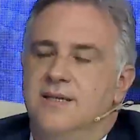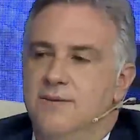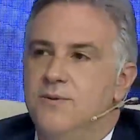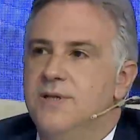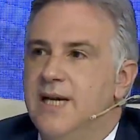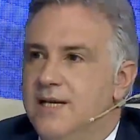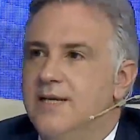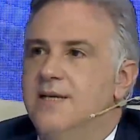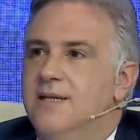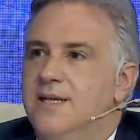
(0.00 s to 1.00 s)
es
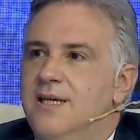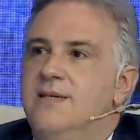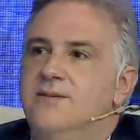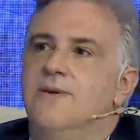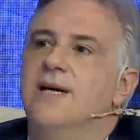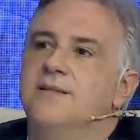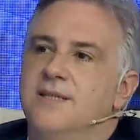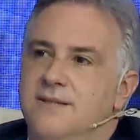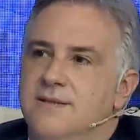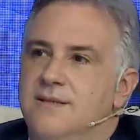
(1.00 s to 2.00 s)
buscar qué hizo
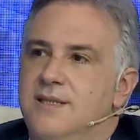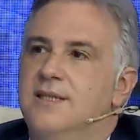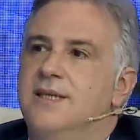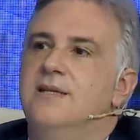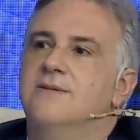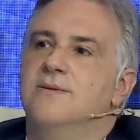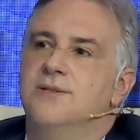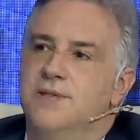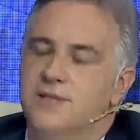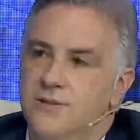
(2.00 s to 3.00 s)
antes y qué hizo
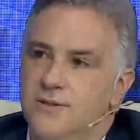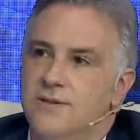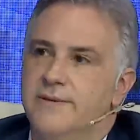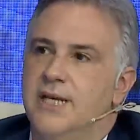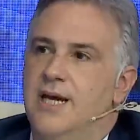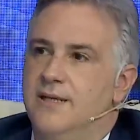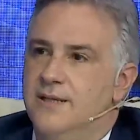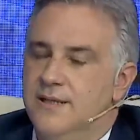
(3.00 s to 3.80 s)
cuando le tocó gobernar.